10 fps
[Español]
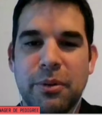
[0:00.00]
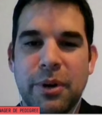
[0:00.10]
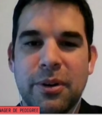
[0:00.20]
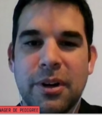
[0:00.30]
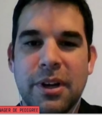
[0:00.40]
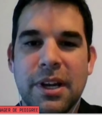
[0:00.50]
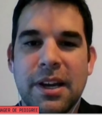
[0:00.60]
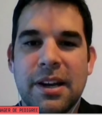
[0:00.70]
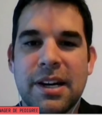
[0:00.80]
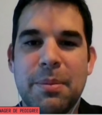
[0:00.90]
bueno,
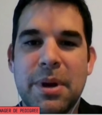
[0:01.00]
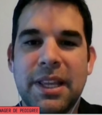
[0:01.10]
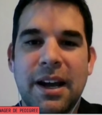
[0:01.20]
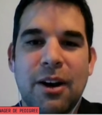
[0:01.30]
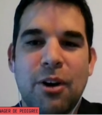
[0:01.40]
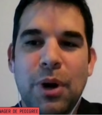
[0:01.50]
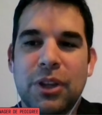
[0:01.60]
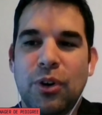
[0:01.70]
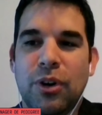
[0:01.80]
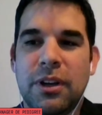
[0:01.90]
realmente como a
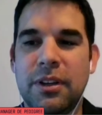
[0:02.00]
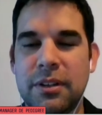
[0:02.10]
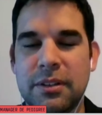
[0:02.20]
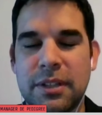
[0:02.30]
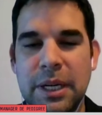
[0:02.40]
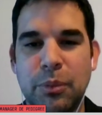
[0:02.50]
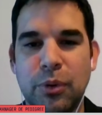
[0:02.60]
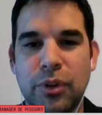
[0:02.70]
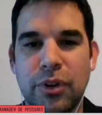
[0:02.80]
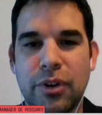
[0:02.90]
todo el,
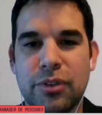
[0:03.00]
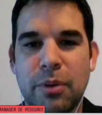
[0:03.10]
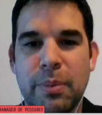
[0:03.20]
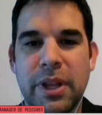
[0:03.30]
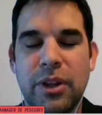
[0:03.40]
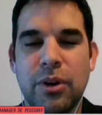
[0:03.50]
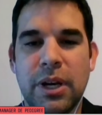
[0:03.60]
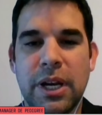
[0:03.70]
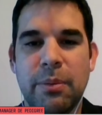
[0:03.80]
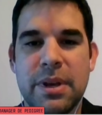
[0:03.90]
mundo nos sorprendió
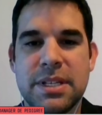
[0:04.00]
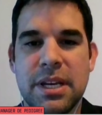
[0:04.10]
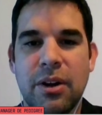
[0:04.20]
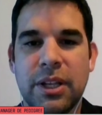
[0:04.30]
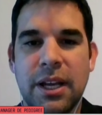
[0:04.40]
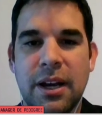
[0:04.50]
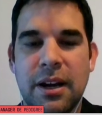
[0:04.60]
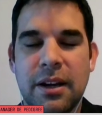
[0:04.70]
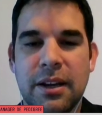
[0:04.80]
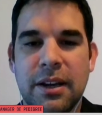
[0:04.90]
el año pasado
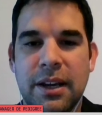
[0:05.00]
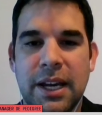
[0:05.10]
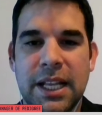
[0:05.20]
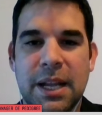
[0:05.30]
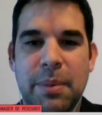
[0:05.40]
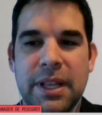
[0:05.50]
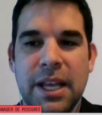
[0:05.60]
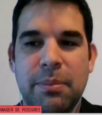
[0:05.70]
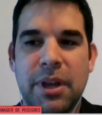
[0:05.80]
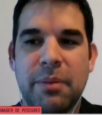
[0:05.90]
esta, esta
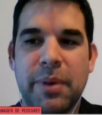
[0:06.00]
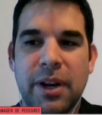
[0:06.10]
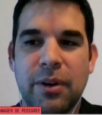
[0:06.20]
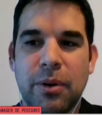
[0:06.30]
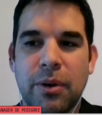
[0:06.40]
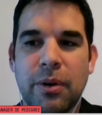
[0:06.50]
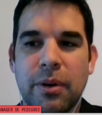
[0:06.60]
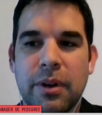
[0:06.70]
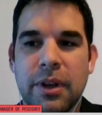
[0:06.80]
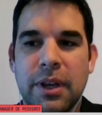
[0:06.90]
pandemia,
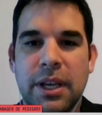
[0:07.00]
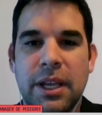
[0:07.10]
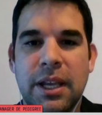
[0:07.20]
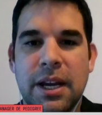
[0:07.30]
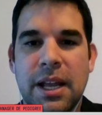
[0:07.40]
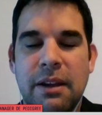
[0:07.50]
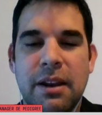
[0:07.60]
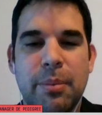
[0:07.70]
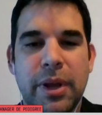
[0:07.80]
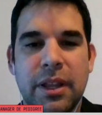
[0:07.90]
pero
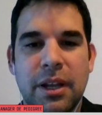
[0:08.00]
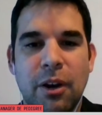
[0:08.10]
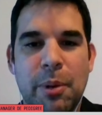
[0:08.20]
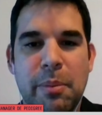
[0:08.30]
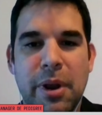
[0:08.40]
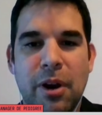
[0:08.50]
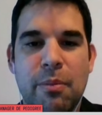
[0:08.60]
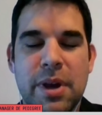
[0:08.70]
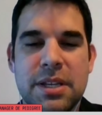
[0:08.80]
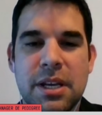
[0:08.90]
increíblemente los
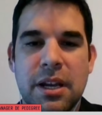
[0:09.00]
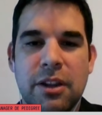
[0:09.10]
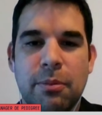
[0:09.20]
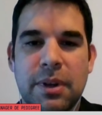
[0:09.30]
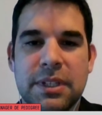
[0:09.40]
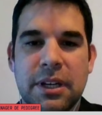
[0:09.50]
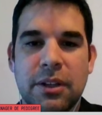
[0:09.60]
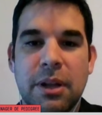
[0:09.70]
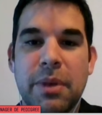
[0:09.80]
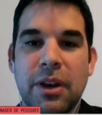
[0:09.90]
primeros meses del año
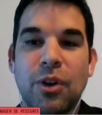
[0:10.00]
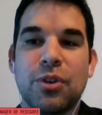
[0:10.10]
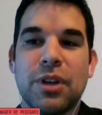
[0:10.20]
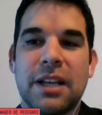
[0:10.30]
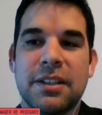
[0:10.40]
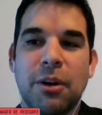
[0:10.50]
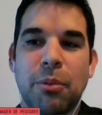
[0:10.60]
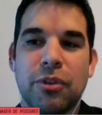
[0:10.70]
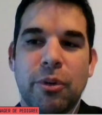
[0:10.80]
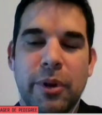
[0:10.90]
pasado también nos, así
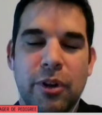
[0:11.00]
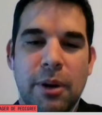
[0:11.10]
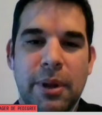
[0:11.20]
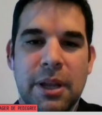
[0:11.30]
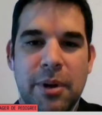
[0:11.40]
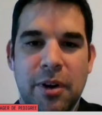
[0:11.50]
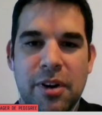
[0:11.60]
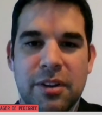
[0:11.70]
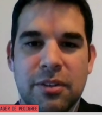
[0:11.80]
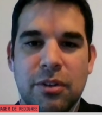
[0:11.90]
como nos sorprendió la pandemia,
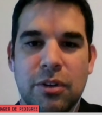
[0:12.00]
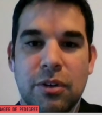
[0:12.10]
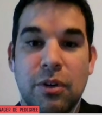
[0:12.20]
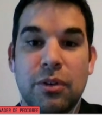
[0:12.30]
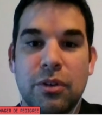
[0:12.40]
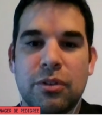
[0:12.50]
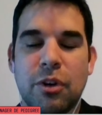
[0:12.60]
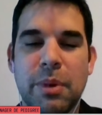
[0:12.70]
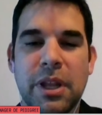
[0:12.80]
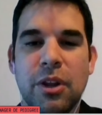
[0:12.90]
nos, nos, nos
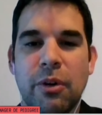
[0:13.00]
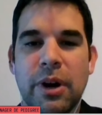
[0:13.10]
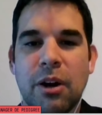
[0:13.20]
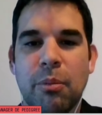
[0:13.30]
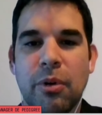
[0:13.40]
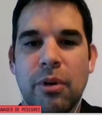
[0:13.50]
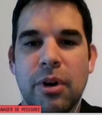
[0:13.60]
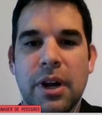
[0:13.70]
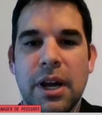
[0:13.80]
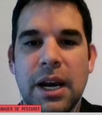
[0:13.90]
sorprendió, ¿verdad? Como
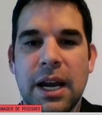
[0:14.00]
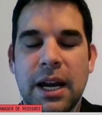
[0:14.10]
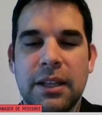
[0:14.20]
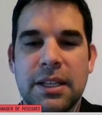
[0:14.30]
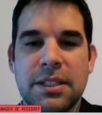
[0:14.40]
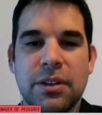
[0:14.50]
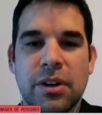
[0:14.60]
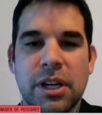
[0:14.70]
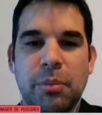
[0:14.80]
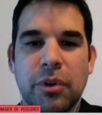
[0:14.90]
la gente
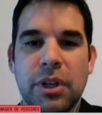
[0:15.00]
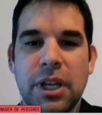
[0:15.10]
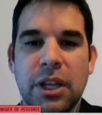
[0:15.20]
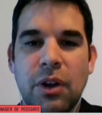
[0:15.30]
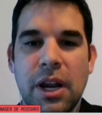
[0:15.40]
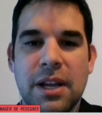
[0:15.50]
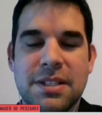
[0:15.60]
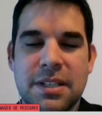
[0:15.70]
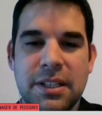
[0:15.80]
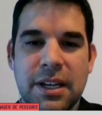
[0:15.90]
siguió respondiendo a las
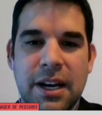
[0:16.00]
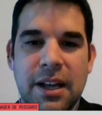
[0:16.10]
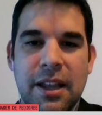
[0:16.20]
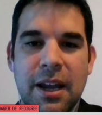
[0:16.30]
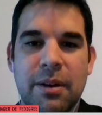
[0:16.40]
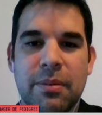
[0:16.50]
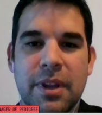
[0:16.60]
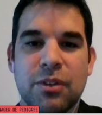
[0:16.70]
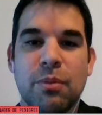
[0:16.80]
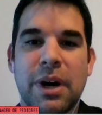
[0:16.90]
necesidades de, las,
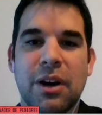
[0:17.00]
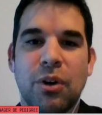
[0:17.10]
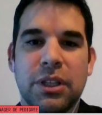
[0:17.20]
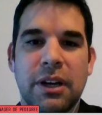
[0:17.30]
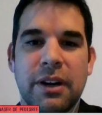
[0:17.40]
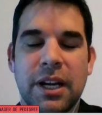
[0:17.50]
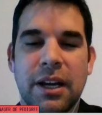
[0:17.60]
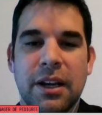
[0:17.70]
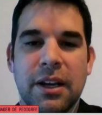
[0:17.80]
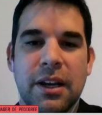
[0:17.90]
de sus mascotas,
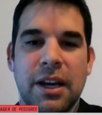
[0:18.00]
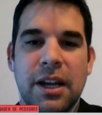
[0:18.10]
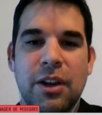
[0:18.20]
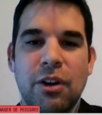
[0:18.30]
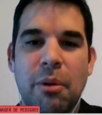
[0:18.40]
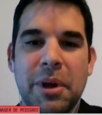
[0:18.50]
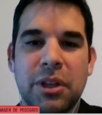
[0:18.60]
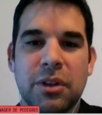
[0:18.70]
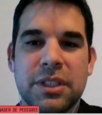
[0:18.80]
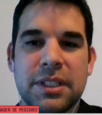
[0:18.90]
¿verdad? En ningún
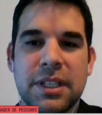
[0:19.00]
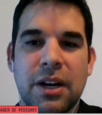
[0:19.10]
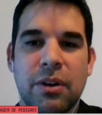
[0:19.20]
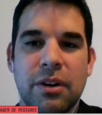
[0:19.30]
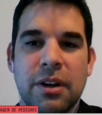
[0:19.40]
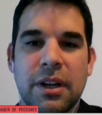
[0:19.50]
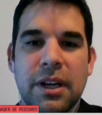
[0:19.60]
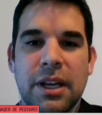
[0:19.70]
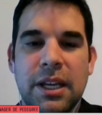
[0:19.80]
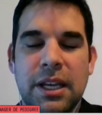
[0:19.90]
momento cesaron
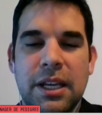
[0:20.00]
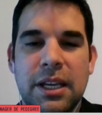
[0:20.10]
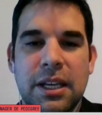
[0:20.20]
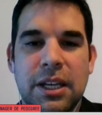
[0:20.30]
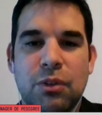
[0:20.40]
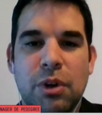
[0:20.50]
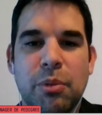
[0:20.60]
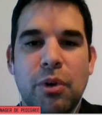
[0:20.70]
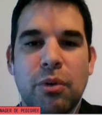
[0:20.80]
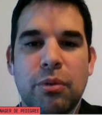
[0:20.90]
y,
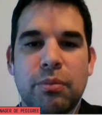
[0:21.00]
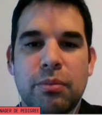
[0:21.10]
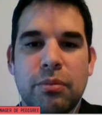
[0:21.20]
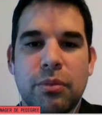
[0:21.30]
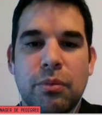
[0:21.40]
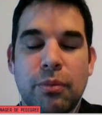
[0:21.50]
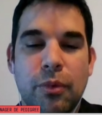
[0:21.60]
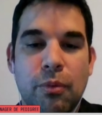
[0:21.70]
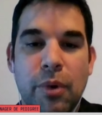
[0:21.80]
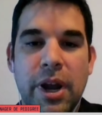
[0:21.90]
tuvimos un,
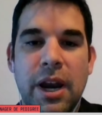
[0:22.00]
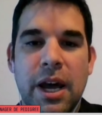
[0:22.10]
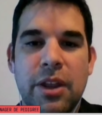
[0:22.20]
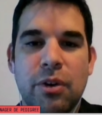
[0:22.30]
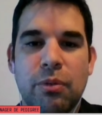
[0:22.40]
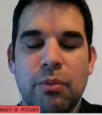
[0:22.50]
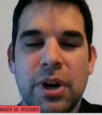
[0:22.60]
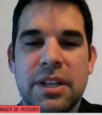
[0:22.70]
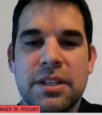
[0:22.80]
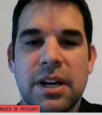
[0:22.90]
buen año, un
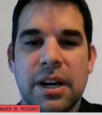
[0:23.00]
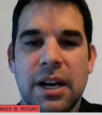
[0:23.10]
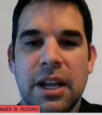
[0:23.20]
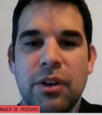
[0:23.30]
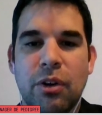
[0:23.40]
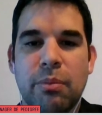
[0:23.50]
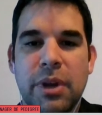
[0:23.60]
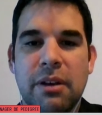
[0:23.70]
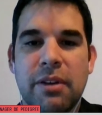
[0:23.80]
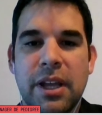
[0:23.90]
buen cierre del año
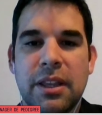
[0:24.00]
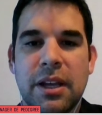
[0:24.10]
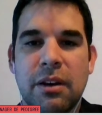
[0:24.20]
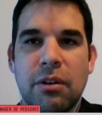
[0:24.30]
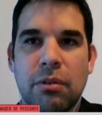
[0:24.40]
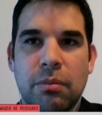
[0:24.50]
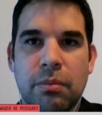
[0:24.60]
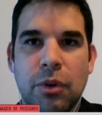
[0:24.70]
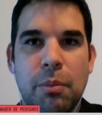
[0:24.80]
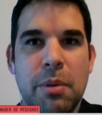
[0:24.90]
2020.
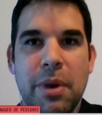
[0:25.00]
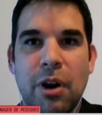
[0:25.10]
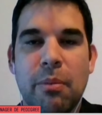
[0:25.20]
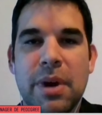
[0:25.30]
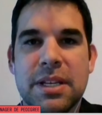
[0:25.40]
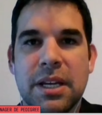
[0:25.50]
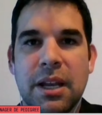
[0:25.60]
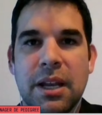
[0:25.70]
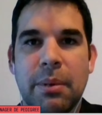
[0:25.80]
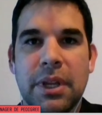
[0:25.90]
Los primeros meses de
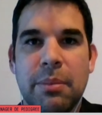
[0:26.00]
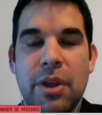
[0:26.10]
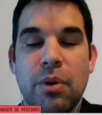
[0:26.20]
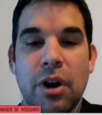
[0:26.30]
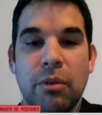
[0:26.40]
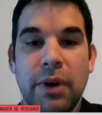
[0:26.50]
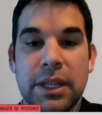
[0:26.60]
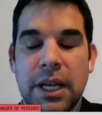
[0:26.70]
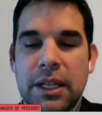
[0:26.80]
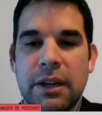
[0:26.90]
la pandemia ayudaron
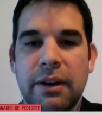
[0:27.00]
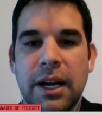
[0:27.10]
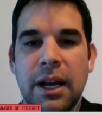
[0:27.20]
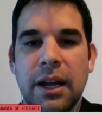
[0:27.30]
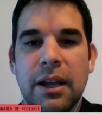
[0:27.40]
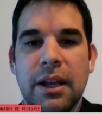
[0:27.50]
bastante, ¿verdad?